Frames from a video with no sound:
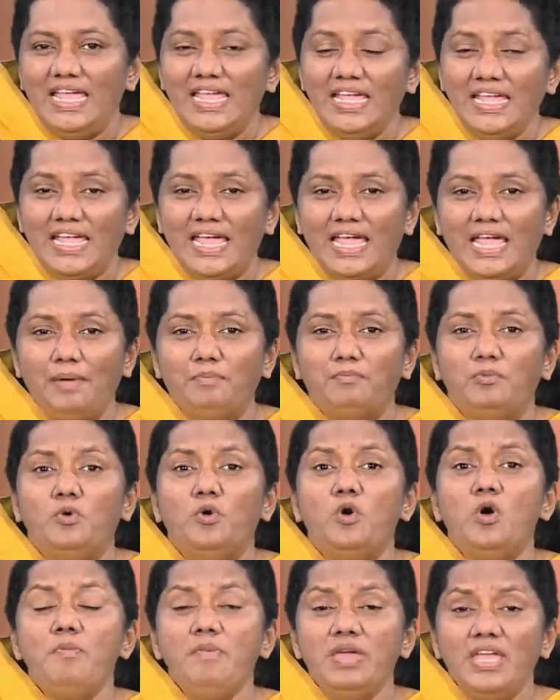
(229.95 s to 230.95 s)
இங்கே
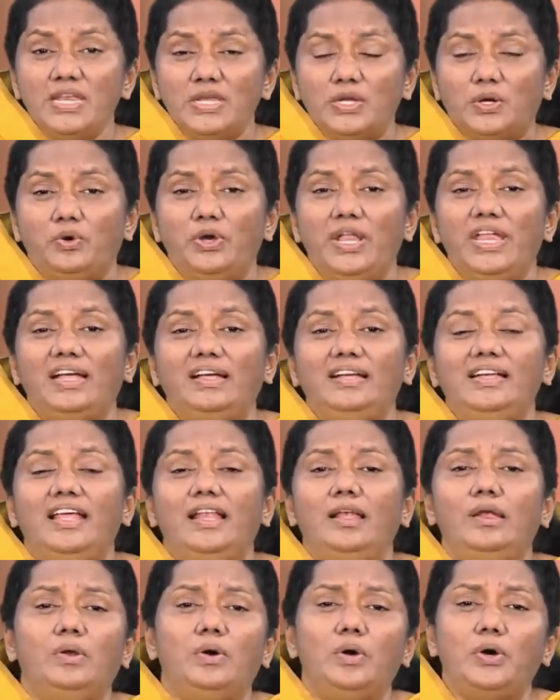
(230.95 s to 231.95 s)
பூமியின் குடிகள்
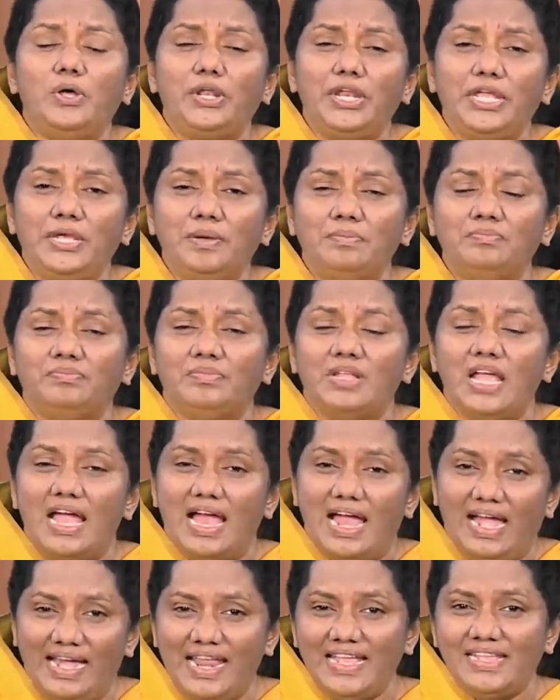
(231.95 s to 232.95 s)
எல்லோரையும்
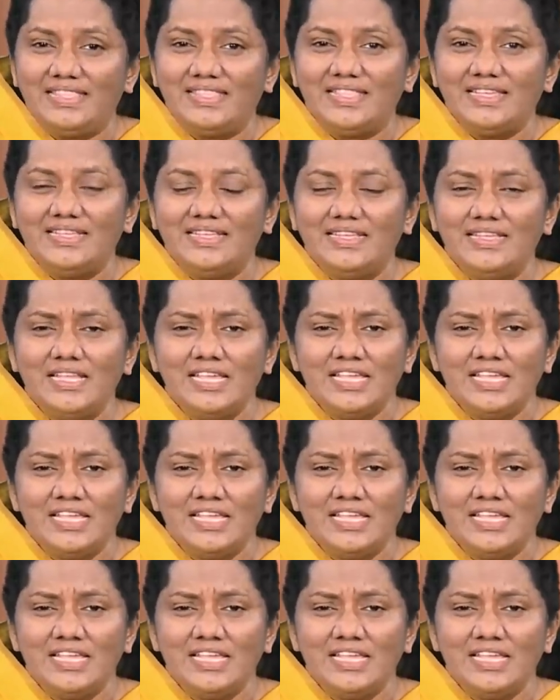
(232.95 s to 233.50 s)
அழைத்து